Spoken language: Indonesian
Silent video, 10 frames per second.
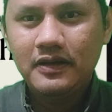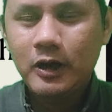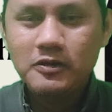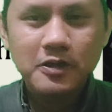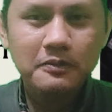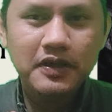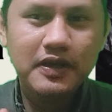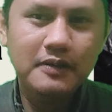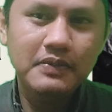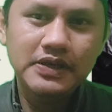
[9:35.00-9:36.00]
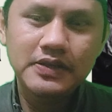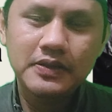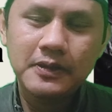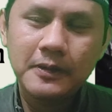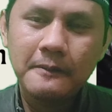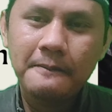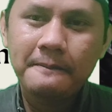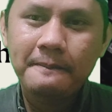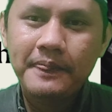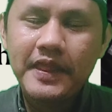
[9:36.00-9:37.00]
Gak usah pikirin besok.
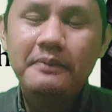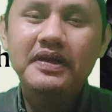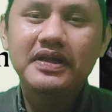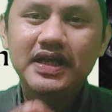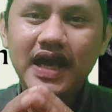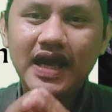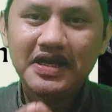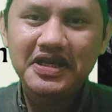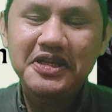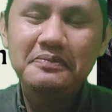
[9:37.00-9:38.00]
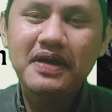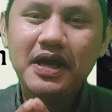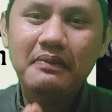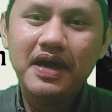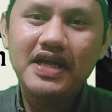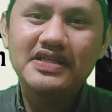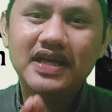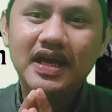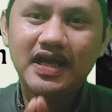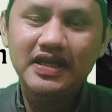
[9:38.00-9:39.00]
Yang penting hari ini bagaimana
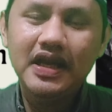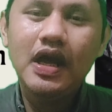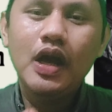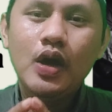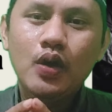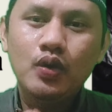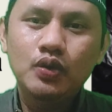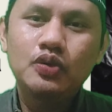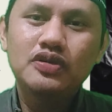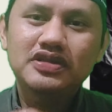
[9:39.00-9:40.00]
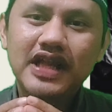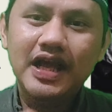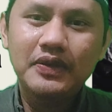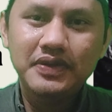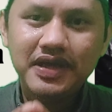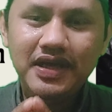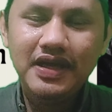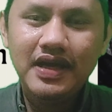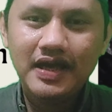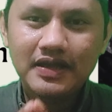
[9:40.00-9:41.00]
caranya untuk selalu
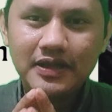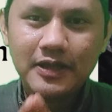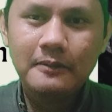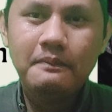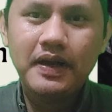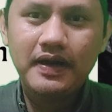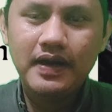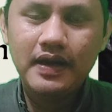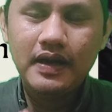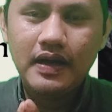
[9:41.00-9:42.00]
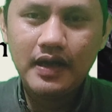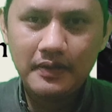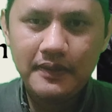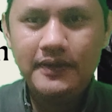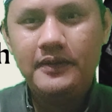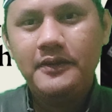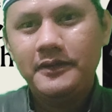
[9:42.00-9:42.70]
ingat kepada Allah.